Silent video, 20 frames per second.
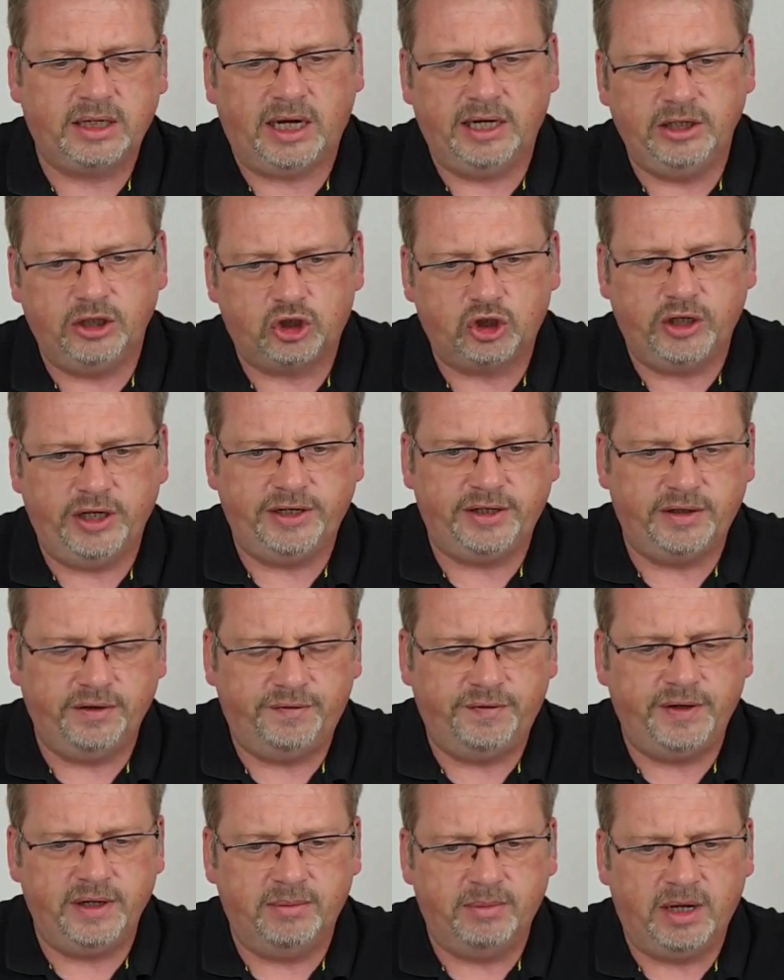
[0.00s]
keine schlechte
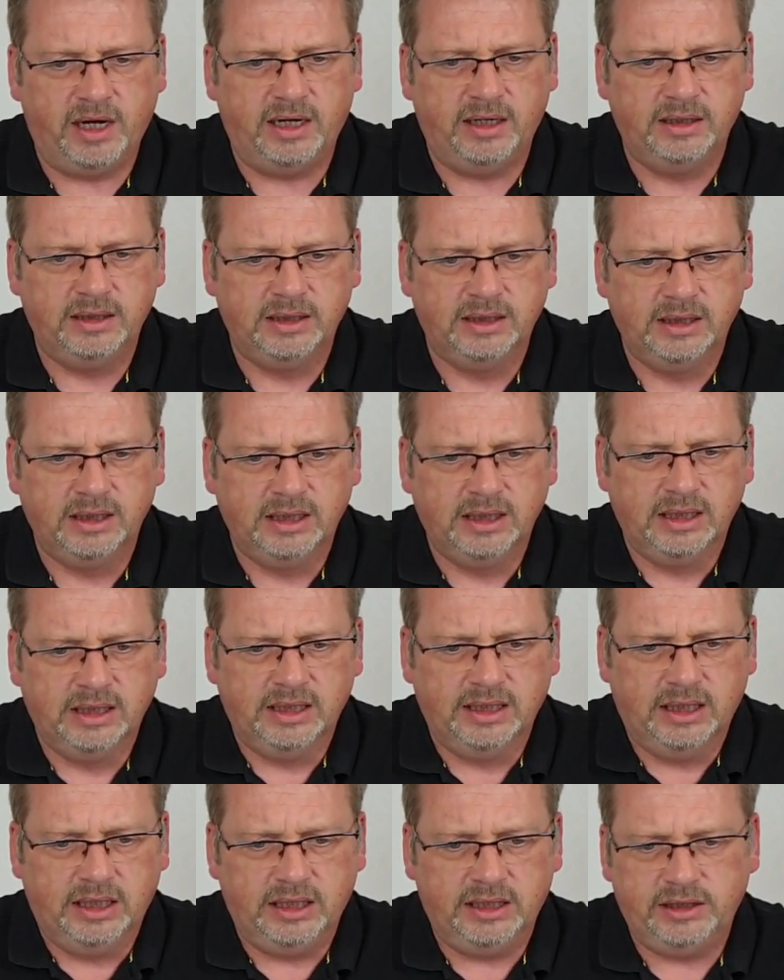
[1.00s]
Firma.
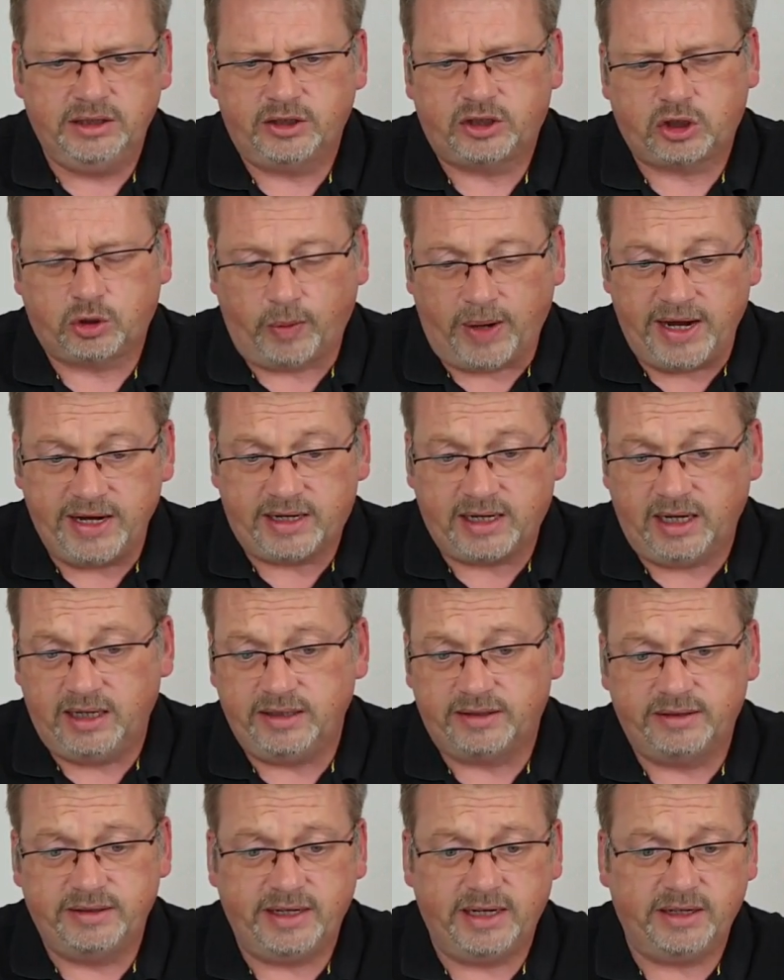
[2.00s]
Äh, Striker
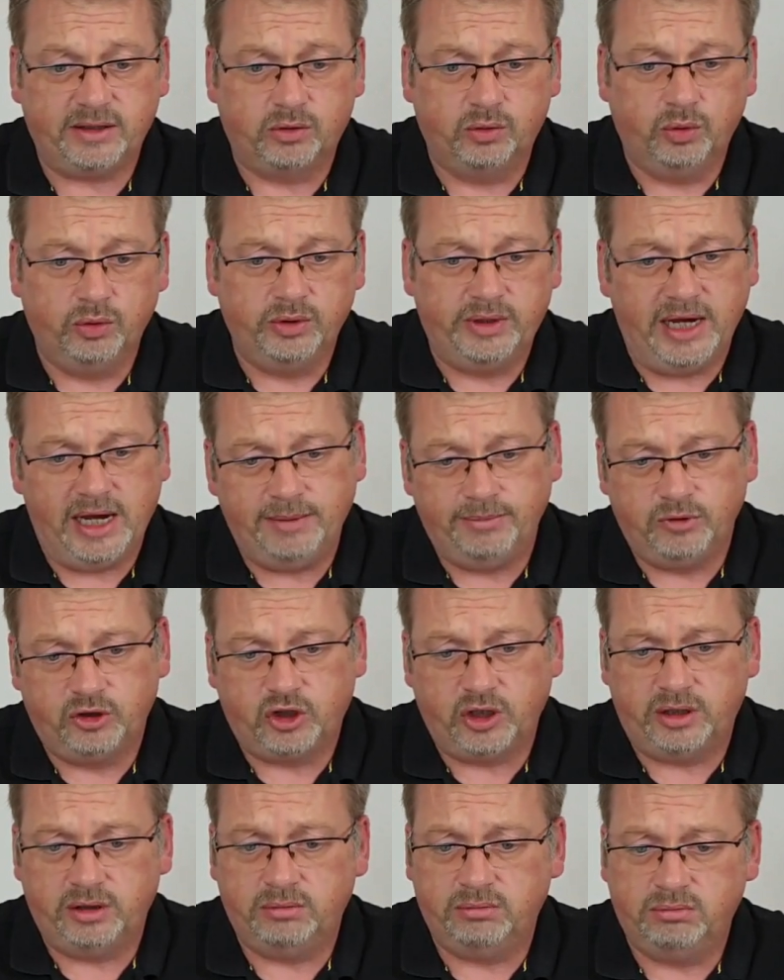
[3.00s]
ist sehr gut,
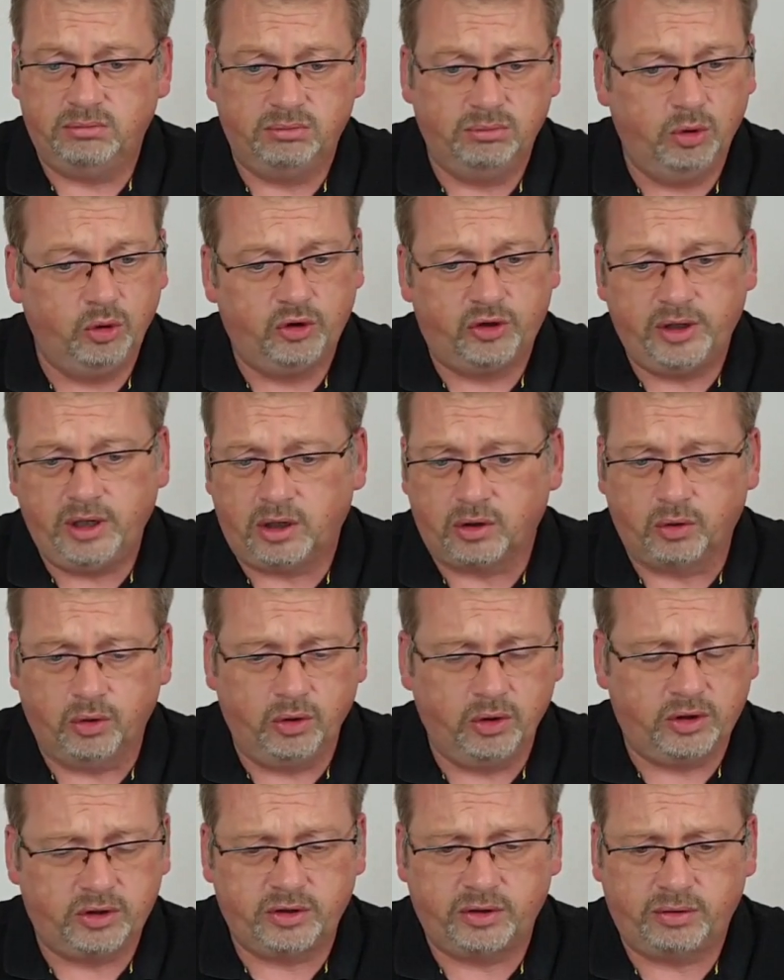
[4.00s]
Engine, Münchner
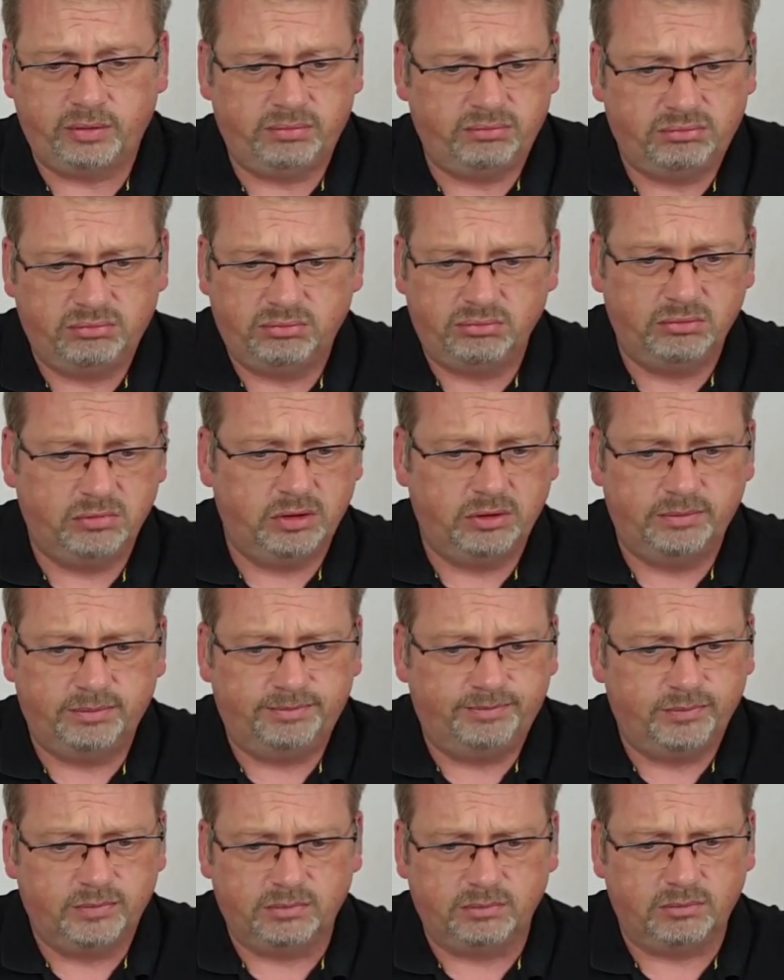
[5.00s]
Rück,
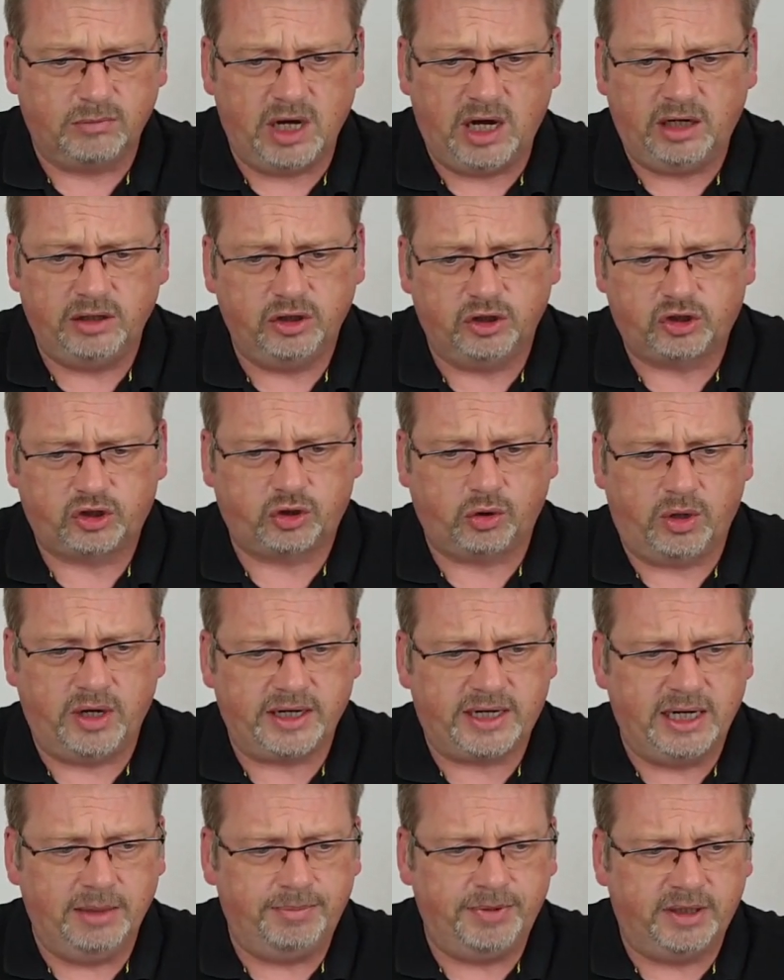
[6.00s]
ja, eine
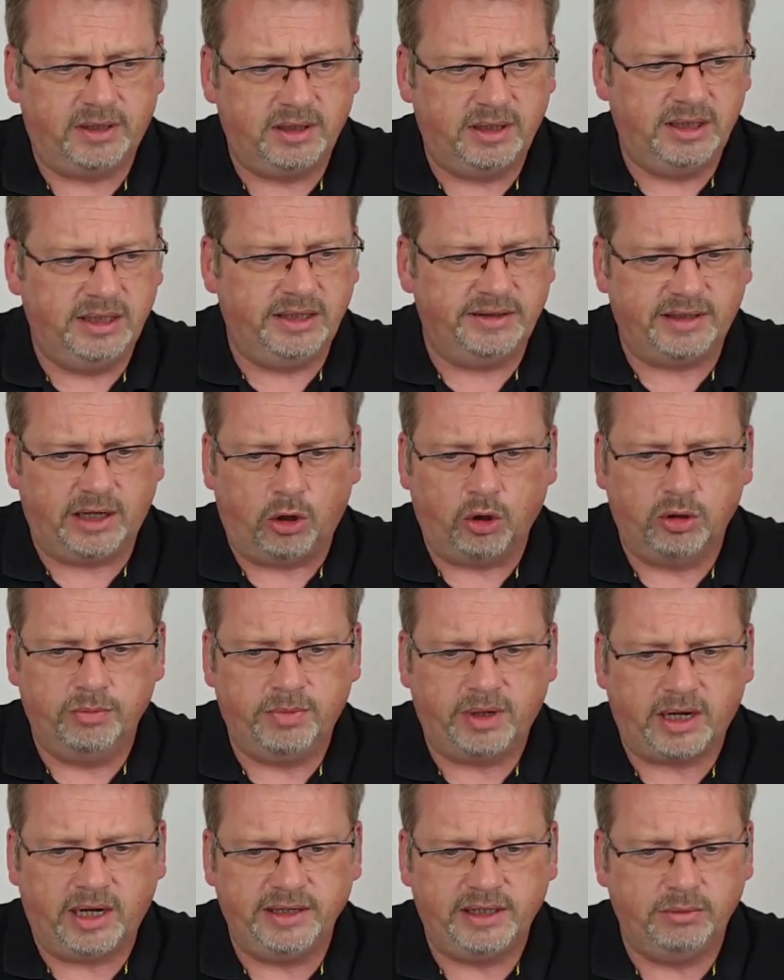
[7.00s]
Store Capital ist auch im
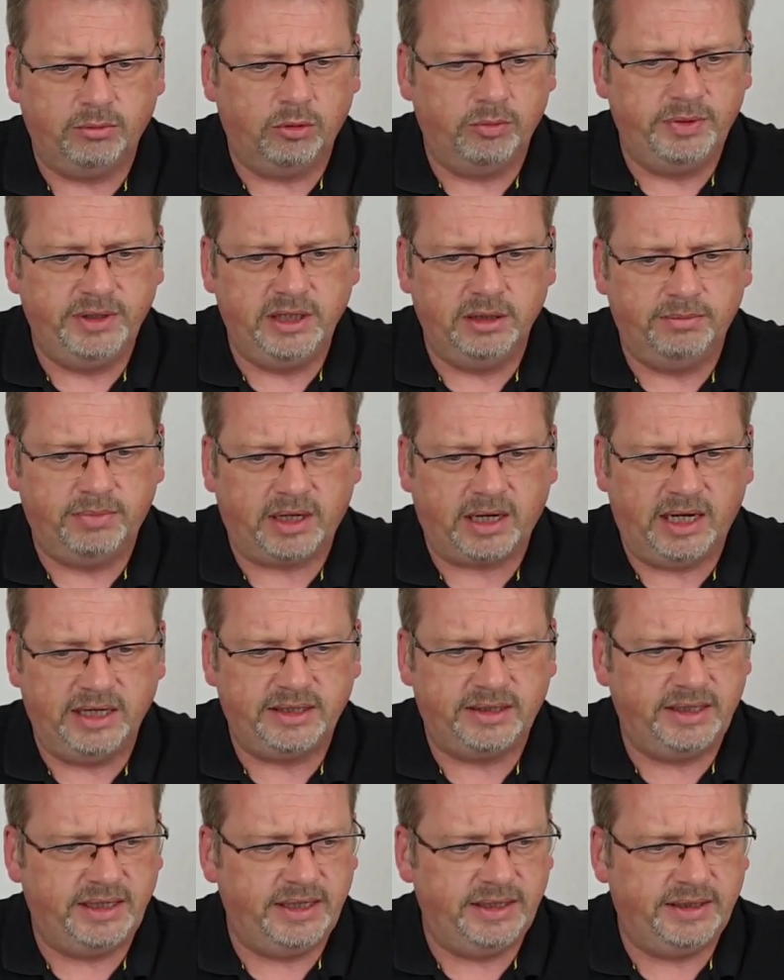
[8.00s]
Bereich
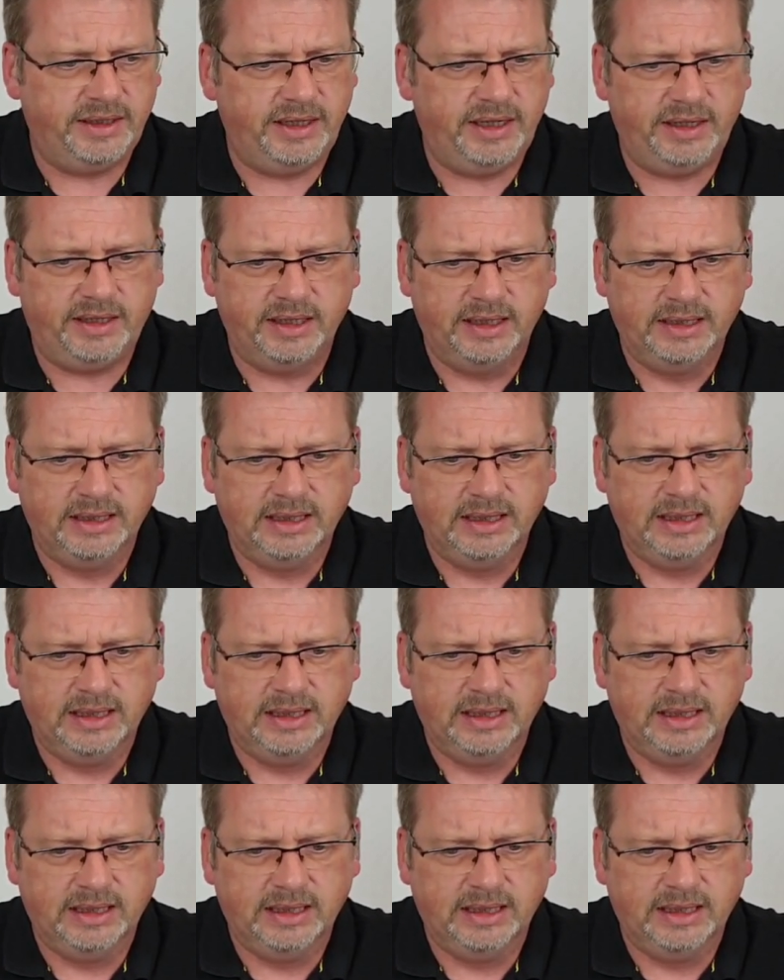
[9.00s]
Immobilienbereich tätig.